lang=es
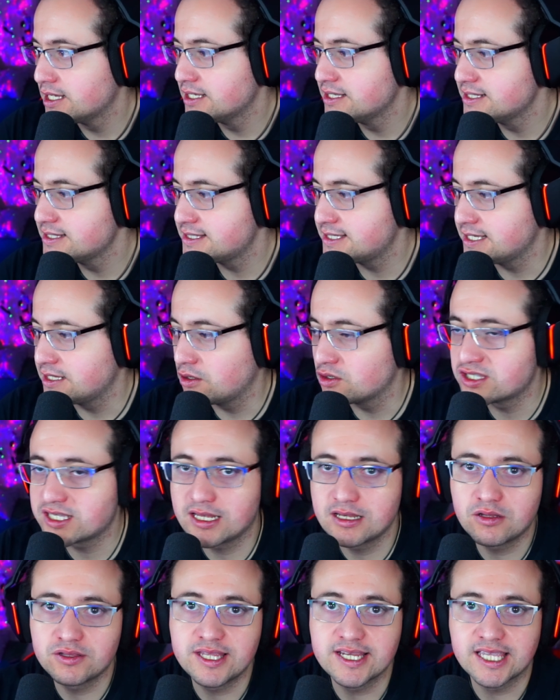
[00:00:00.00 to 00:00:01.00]
si no
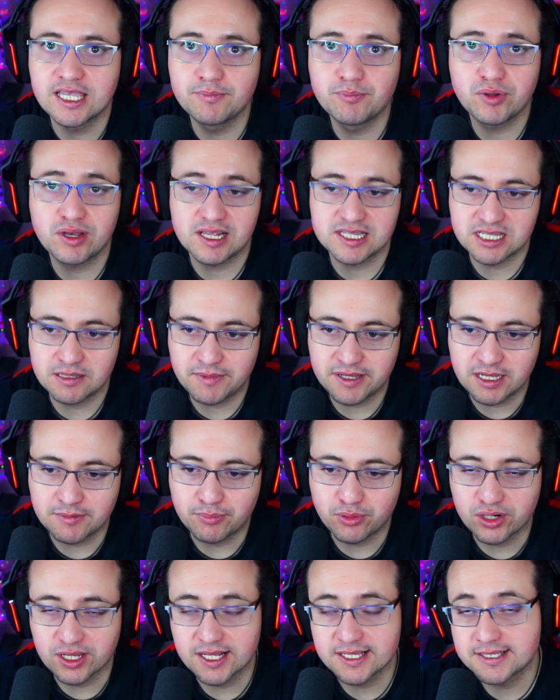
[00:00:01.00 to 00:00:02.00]
salió en el equipo de la semana
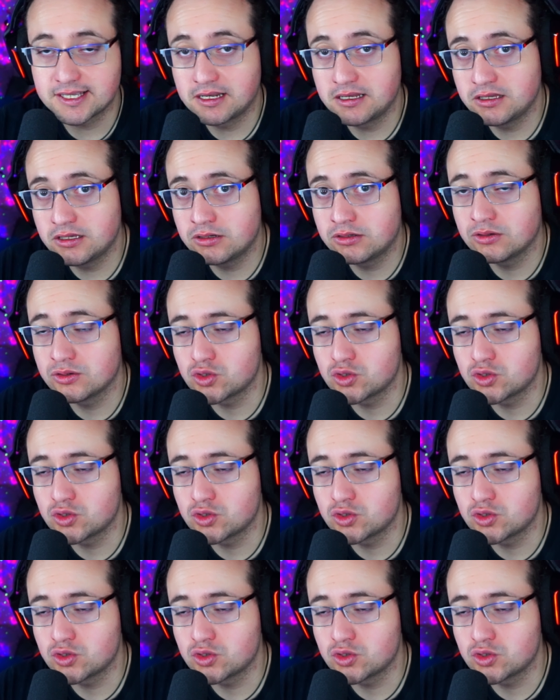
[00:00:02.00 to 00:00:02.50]
porque salió